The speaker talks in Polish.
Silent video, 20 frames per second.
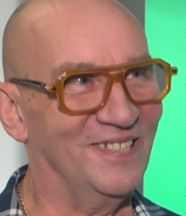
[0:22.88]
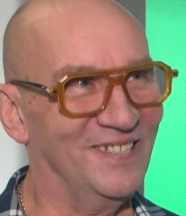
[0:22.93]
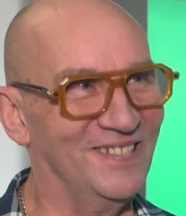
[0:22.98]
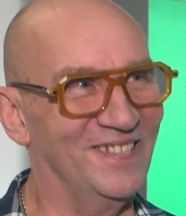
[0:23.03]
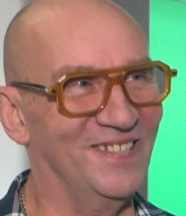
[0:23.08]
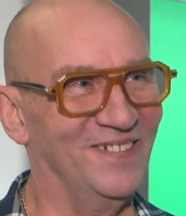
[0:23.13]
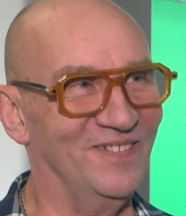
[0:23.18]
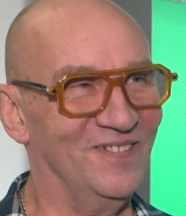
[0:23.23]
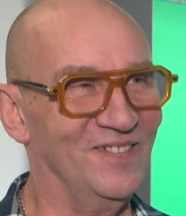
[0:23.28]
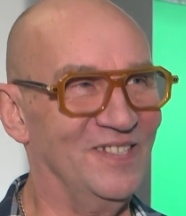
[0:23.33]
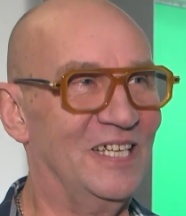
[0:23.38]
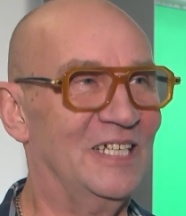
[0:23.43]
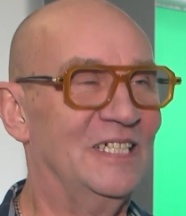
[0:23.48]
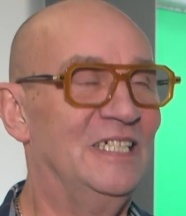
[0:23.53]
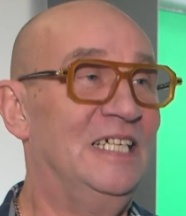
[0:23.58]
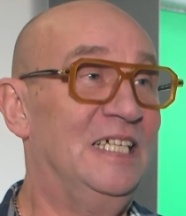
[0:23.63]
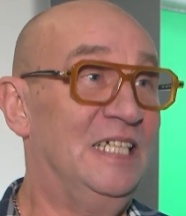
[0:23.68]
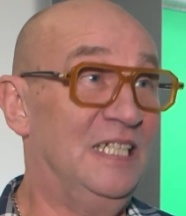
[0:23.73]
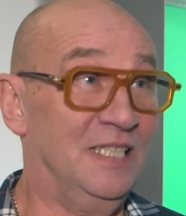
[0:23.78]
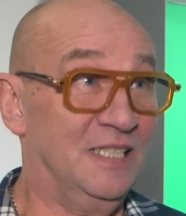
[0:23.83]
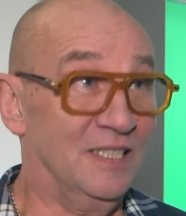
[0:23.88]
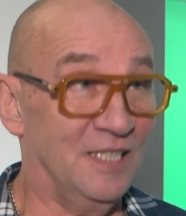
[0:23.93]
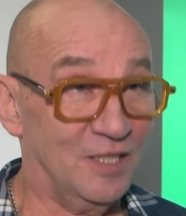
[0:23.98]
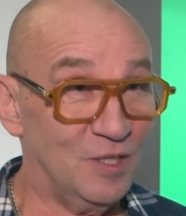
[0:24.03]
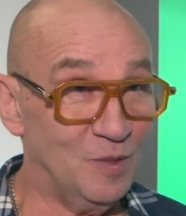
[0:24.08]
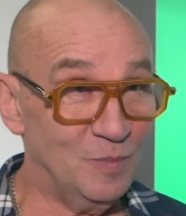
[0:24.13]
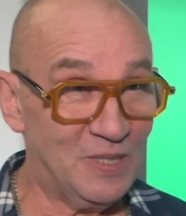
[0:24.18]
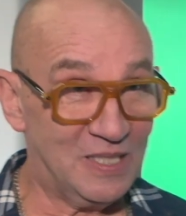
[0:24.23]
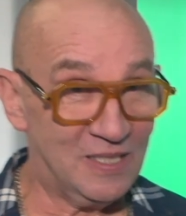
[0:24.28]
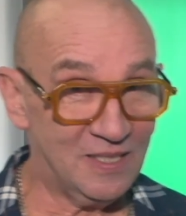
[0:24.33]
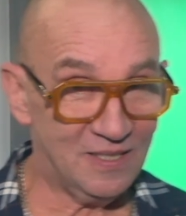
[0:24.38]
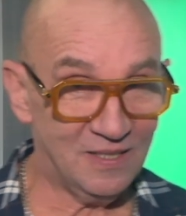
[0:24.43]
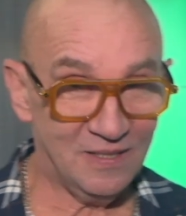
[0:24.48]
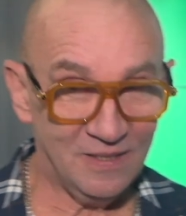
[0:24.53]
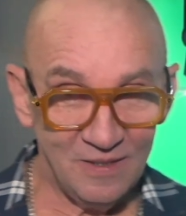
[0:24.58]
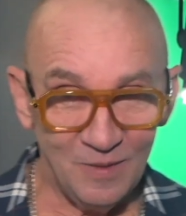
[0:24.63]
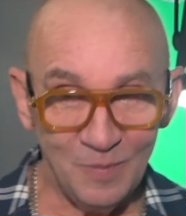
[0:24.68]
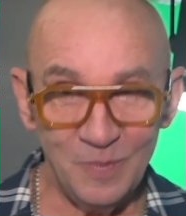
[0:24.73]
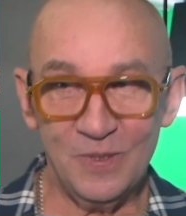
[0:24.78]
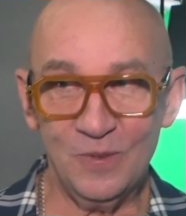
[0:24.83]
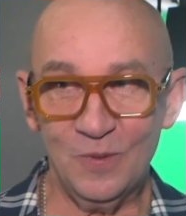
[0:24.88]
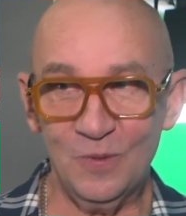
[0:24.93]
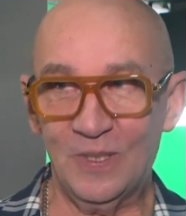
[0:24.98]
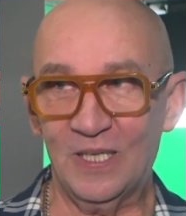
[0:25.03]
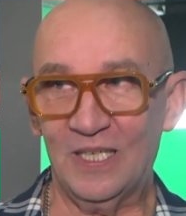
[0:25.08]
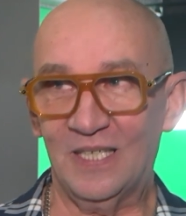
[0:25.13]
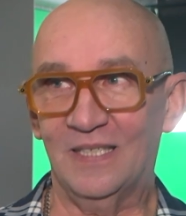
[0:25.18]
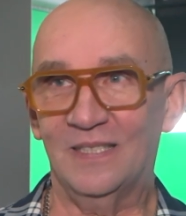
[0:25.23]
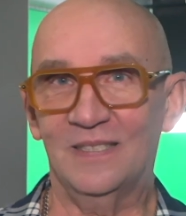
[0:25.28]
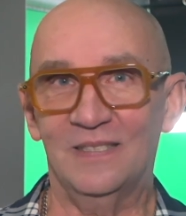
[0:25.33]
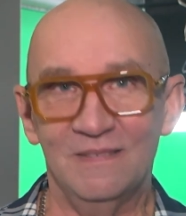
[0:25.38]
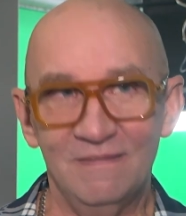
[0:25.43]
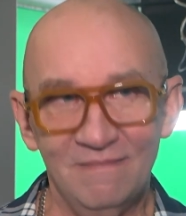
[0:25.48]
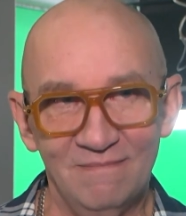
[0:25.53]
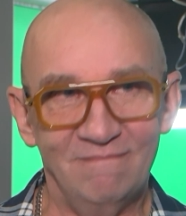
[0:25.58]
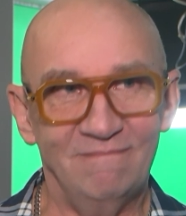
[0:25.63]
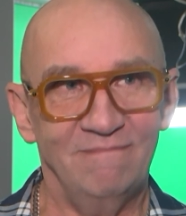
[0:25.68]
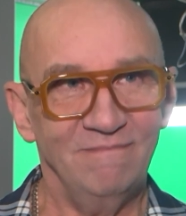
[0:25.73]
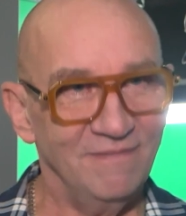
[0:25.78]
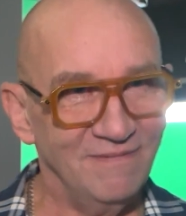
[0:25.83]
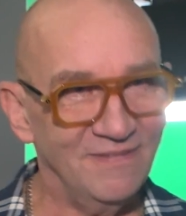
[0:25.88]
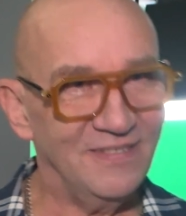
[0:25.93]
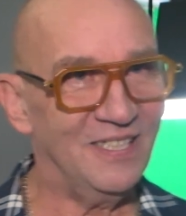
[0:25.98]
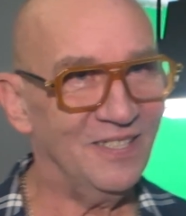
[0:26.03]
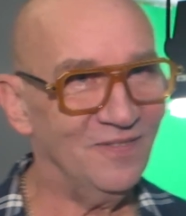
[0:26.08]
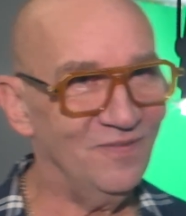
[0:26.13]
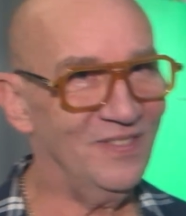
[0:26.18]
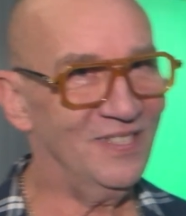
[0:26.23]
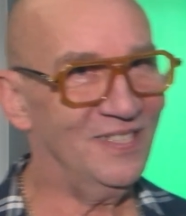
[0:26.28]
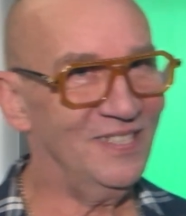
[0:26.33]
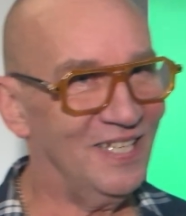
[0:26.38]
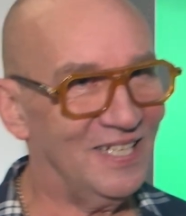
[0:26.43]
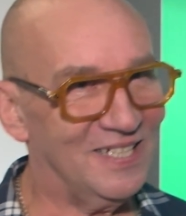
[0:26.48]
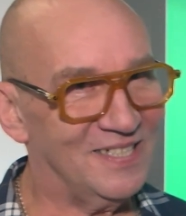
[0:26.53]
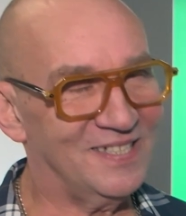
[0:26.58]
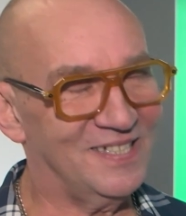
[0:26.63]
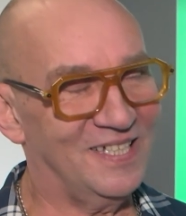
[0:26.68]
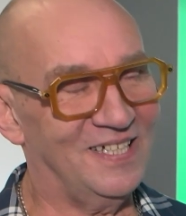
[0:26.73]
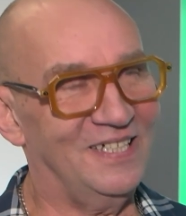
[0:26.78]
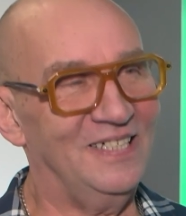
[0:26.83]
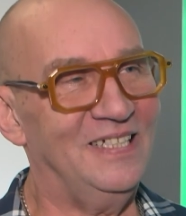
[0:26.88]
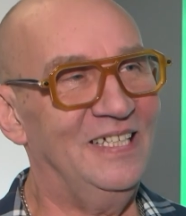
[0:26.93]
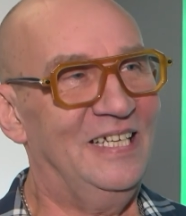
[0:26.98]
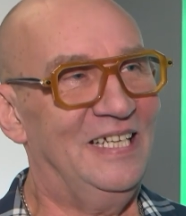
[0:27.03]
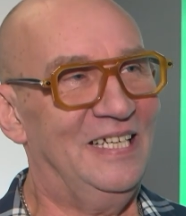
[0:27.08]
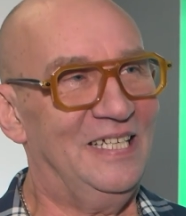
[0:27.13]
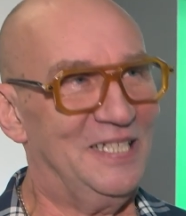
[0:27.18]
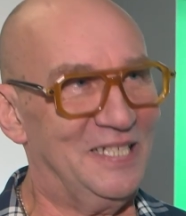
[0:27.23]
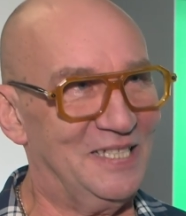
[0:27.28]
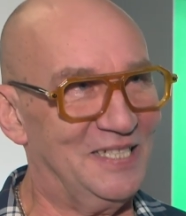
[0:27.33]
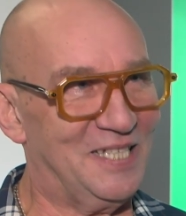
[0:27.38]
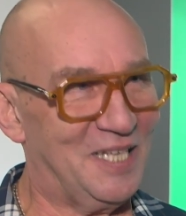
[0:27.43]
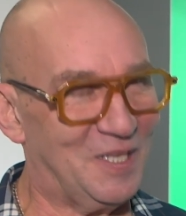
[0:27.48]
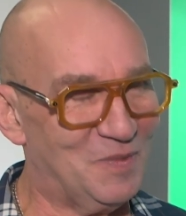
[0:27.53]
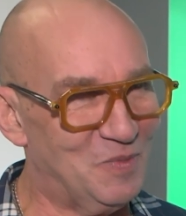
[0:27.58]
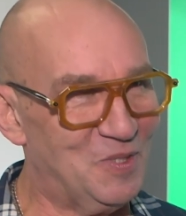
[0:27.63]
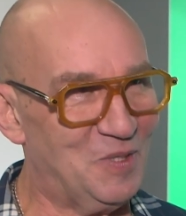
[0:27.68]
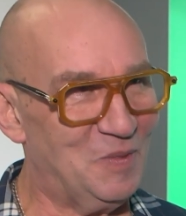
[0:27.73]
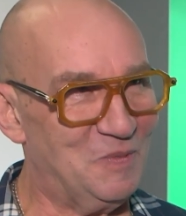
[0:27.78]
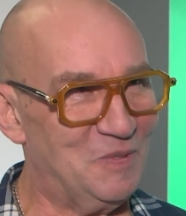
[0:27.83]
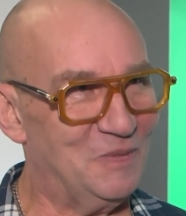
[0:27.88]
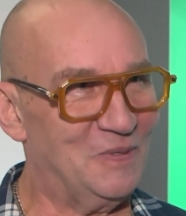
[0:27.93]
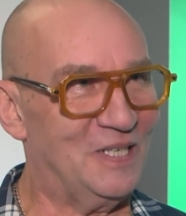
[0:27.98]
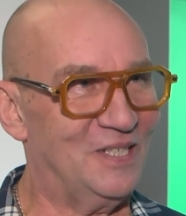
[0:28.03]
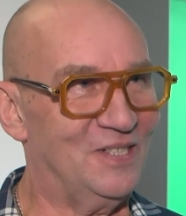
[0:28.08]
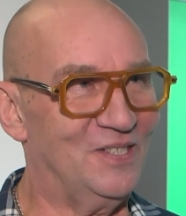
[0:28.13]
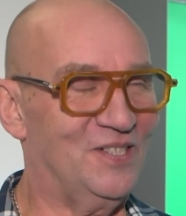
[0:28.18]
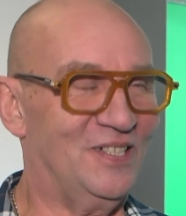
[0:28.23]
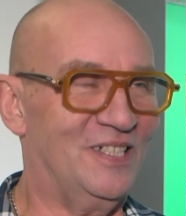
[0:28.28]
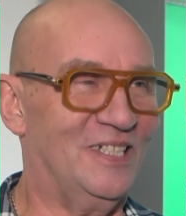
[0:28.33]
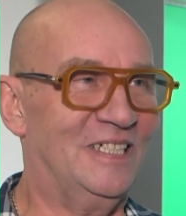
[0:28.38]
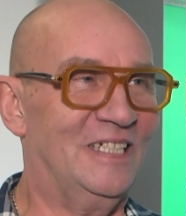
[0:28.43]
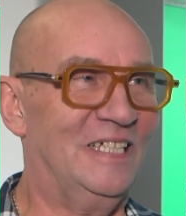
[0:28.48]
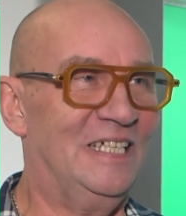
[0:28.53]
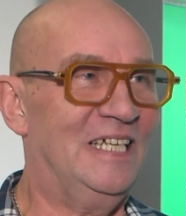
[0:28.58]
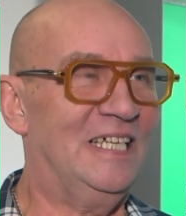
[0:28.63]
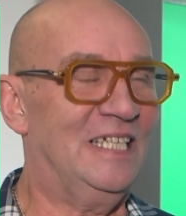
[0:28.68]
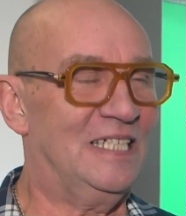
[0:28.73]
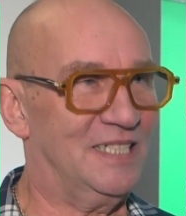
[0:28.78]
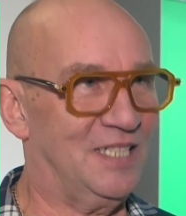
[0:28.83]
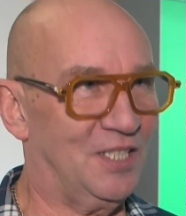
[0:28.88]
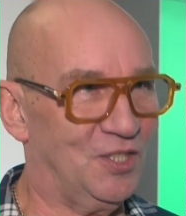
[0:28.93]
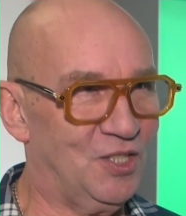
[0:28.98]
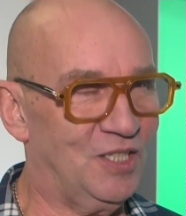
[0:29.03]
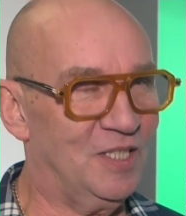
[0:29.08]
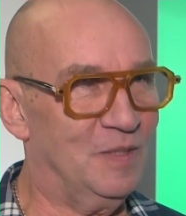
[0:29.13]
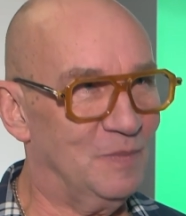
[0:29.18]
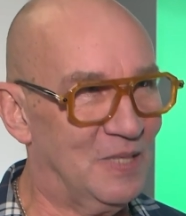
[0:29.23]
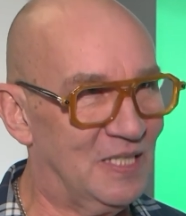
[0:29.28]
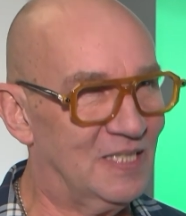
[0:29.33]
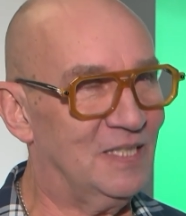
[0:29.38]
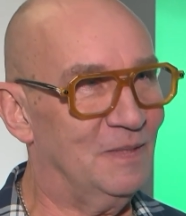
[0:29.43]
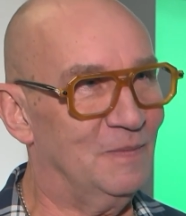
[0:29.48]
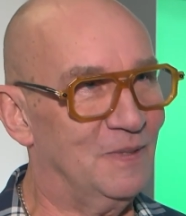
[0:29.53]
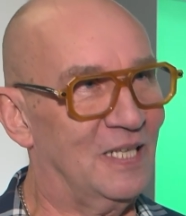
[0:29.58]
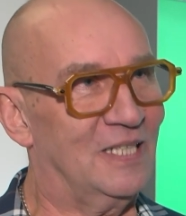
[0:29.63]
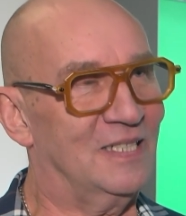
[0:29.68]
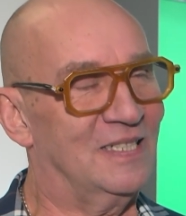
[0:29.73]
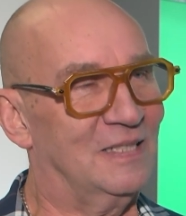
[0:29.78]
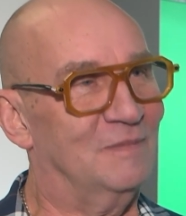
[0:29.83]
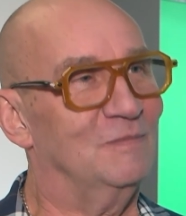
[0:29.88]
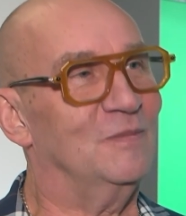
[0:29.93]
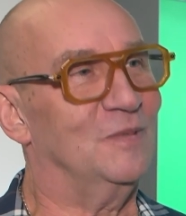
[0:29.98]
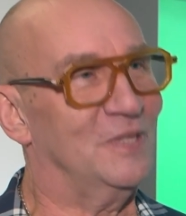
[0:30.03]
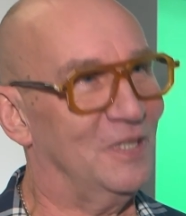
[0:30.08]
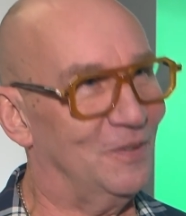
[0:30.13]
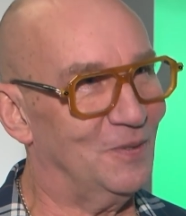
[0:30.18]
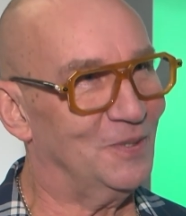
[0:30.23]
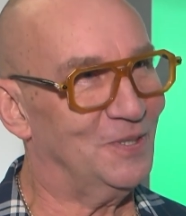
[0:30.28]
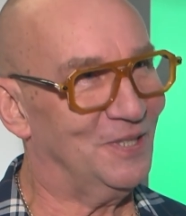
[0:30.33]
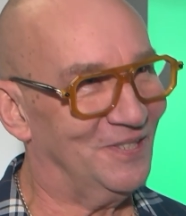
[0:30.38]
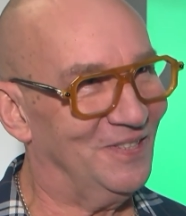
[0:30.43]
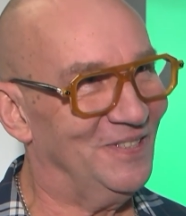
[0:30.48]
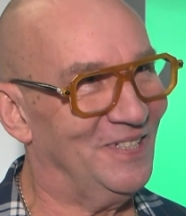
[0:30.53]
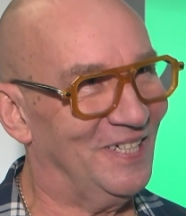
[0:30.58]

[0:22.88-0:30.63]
jest trudne. Natomiast y, obsługa Telewizji ASTA jest tak przemiła, że za 17 razem udało się to